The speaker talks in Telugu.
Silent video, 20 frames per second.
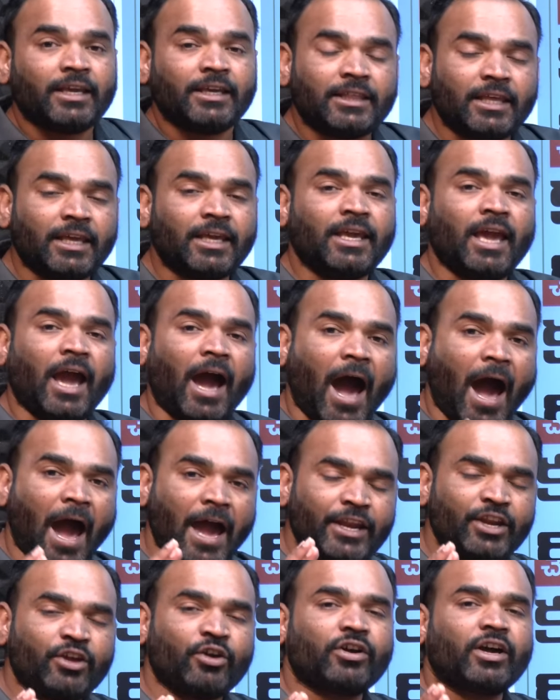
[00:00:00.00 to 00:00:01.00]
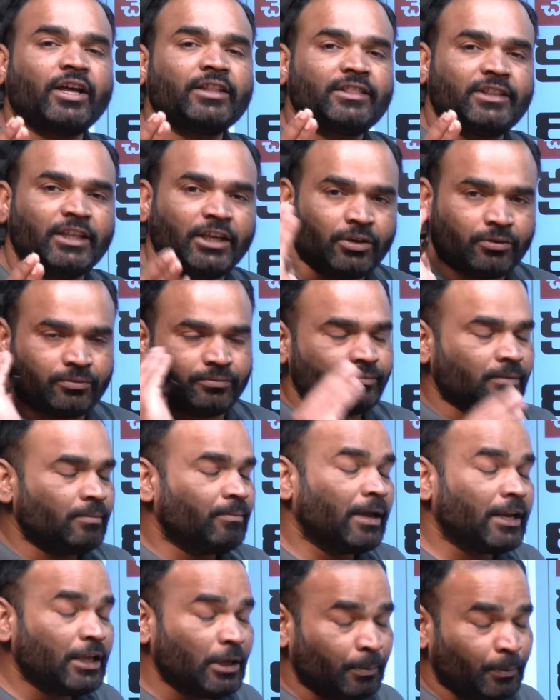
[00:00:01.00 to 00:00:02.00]
ఇది ఆయన యొక్క తీరు
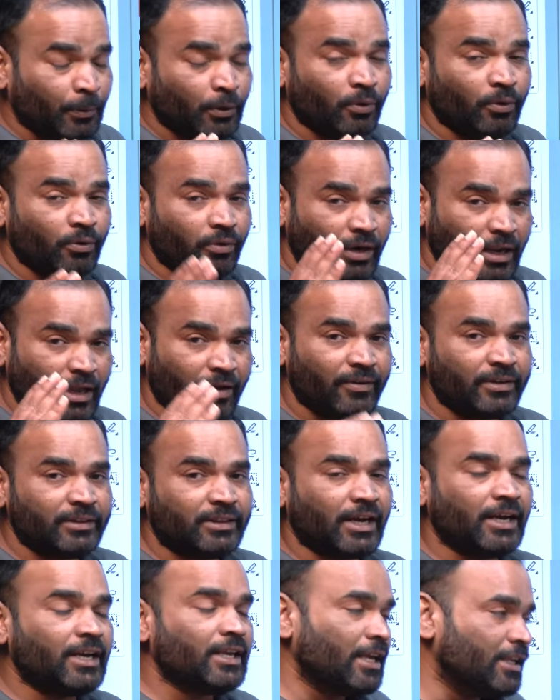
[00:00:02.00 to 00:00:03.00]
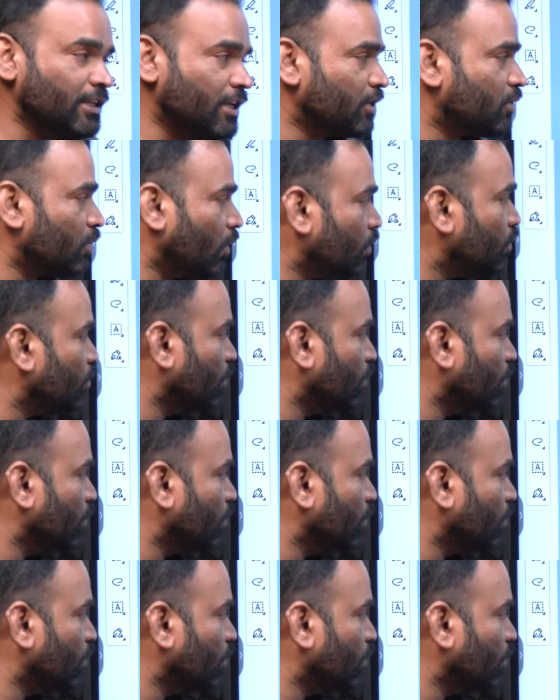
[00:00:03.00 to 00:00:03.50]
మరి ఇప్పుడు రేవంత్ రెడ్డి ఏం చేస్తాడో